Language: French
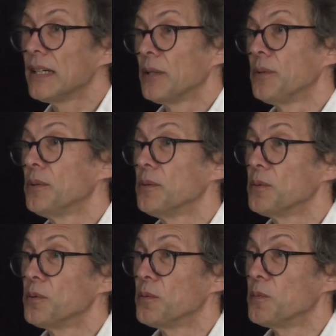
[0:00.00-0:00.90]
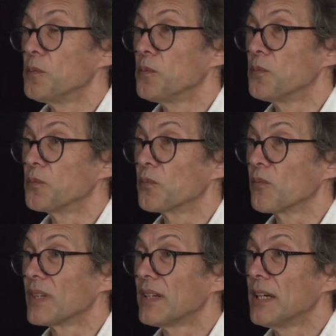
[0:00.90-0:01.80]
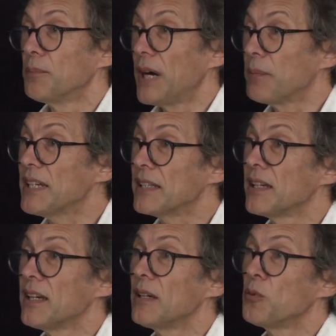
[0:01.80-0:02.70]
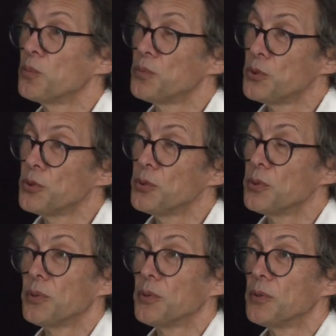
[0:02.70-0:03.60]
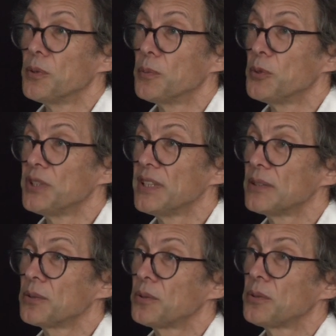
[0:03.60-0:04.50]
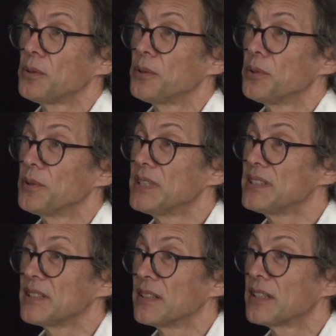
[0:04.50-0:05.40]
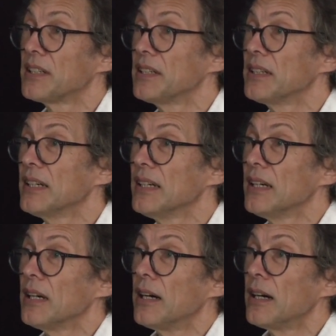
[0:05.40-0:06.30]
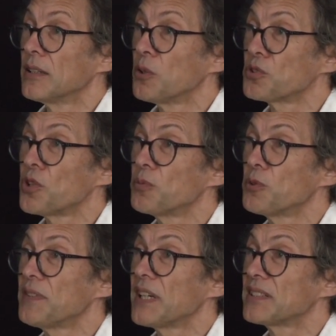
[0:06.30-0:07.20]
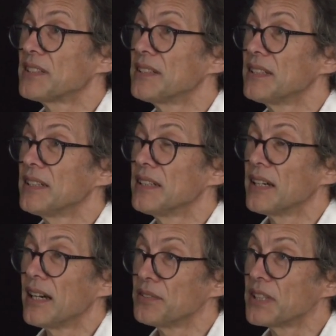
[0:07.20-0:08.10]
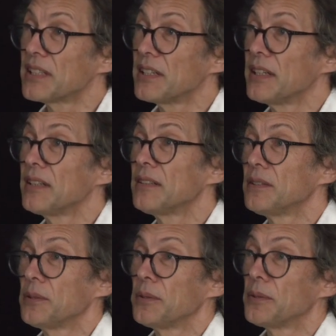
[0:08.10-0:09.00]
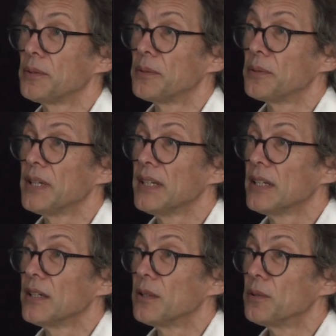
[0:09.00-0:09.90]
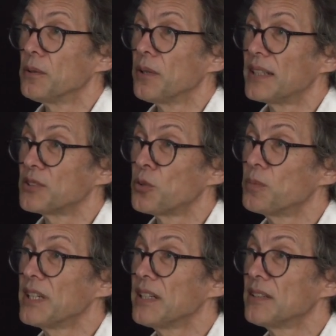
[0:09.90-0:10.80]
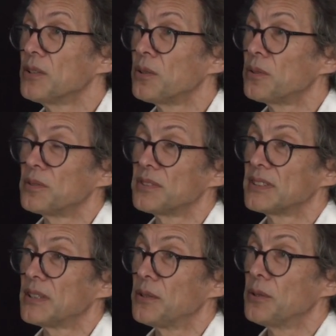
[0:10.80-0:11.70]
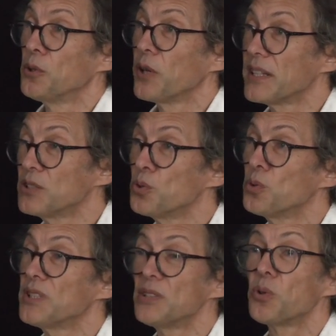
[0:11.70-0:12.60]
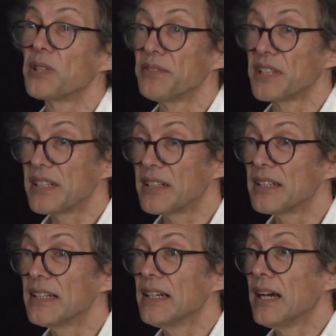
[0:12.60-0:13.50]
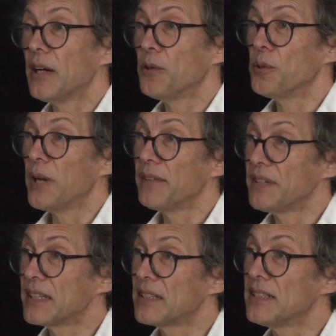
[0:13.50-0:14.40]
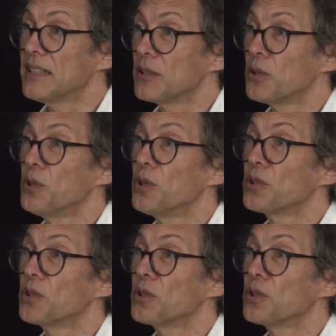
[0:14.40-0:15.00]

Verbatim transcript: Euh, parmi lesquels on peut euh, peut-être euh, distinguer un ensemble d'universités africaines rassemblées dans le réseau Discours d'Afrique, avec qui des colloques